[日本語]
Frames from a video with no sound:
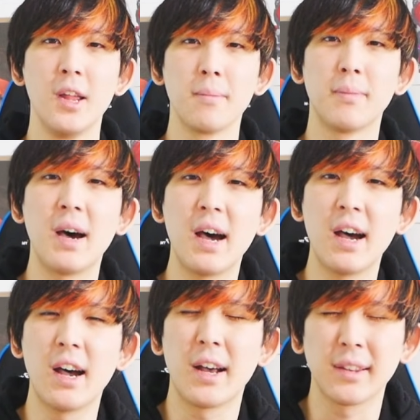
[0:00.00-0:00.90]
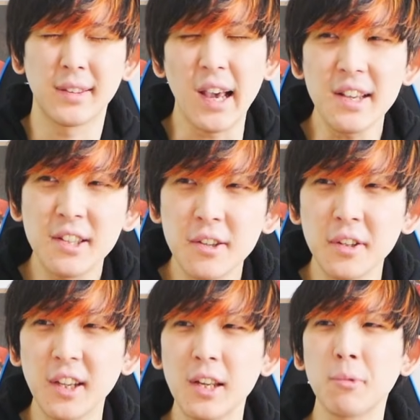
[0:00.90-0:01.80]
まあ、最
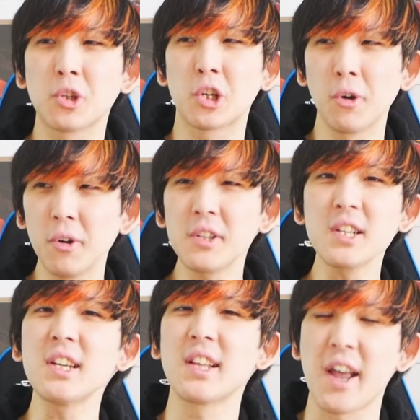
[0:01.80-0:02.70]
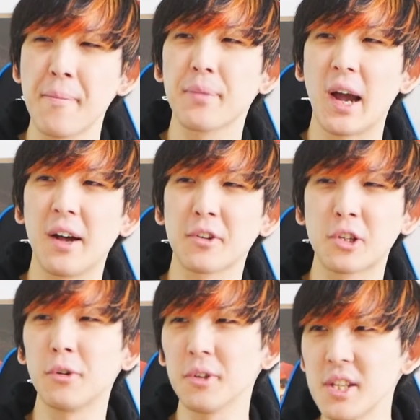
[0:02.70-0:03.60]
終的にもう正直ね、あの、
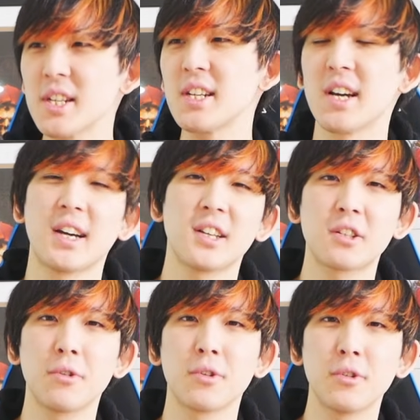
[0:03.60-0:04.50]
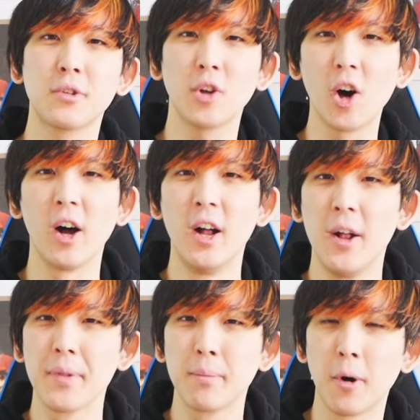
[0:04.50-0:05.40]
正直な話を言うと、
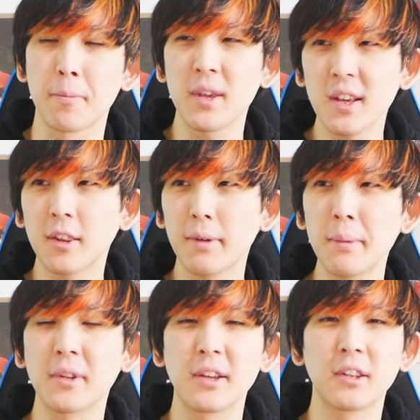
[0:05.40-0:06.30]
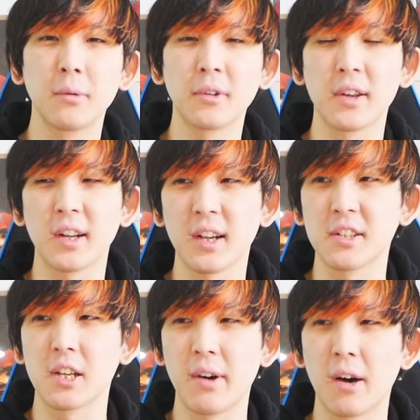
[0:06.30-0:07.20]
もう ピーエスファイブ と エックスボックス に
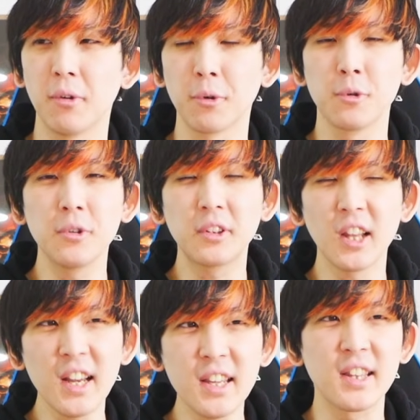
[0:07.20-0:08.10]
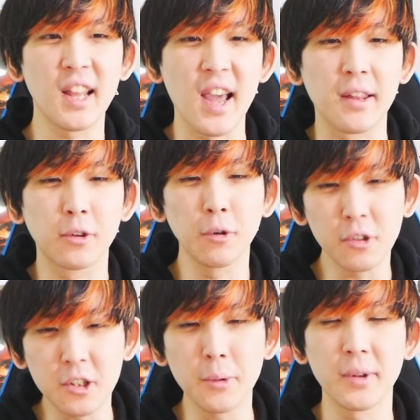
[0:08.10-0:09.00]
関しては、本当売ってないんで、
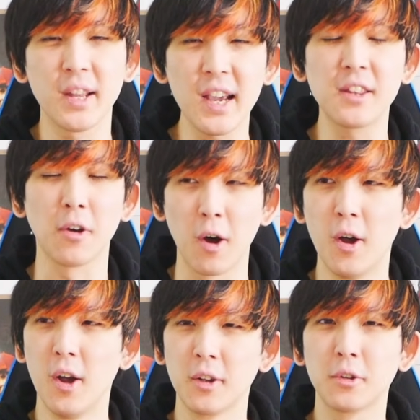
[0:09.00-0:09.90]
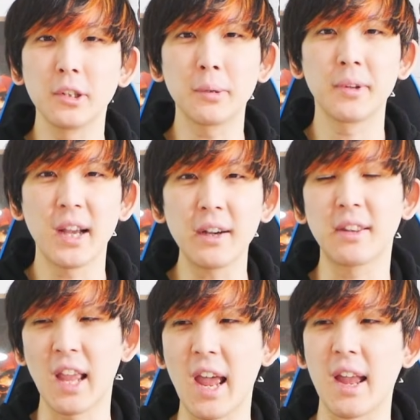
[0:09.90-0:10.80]
どうしようもないと。どうしようもなく
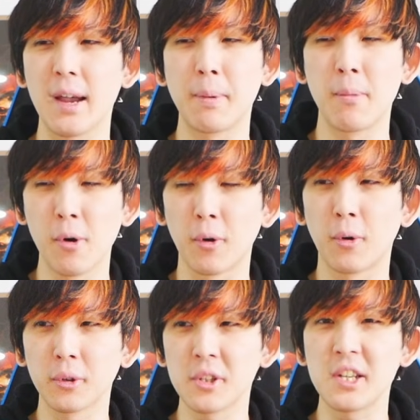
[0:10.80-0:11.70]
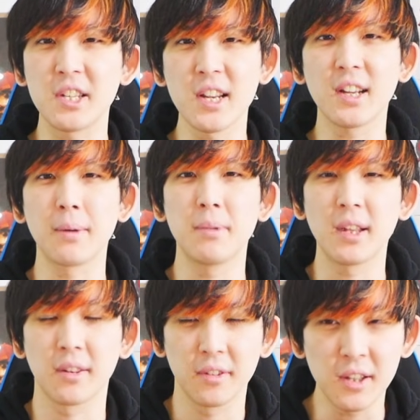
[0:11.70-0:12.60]
て、やっぱもう今年いちねんかん見
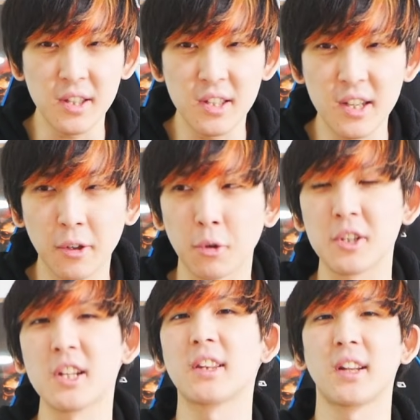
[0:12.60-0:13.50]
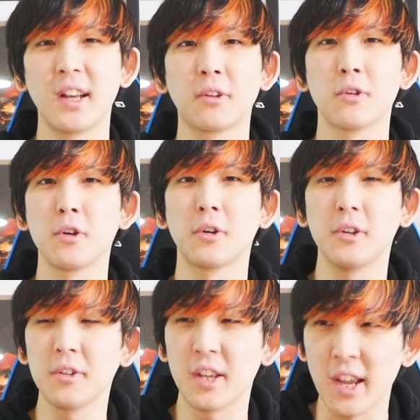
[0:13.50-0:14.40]
てスイッチの年だったなという
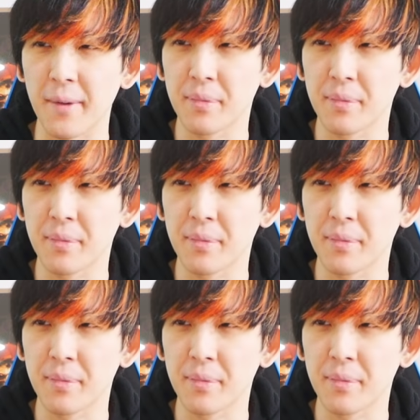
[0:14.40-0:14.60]
ふうに